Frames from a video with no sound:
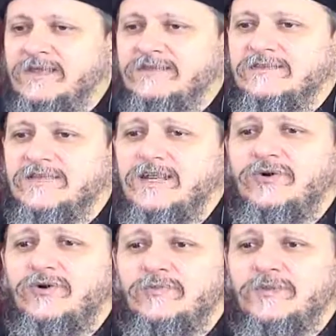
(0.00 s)
ده
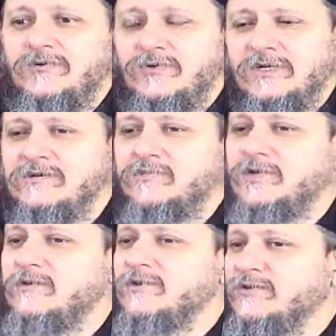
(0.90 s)
الحب اللي ولاد
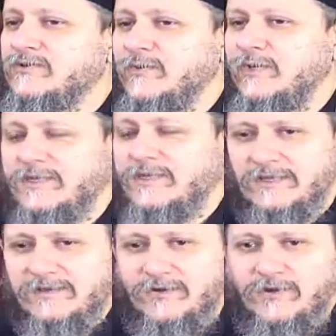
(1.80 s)
ربنا مدعوين ليه
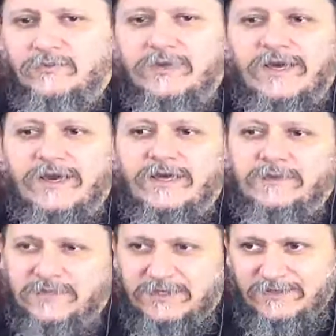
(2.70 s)
حب الأغابي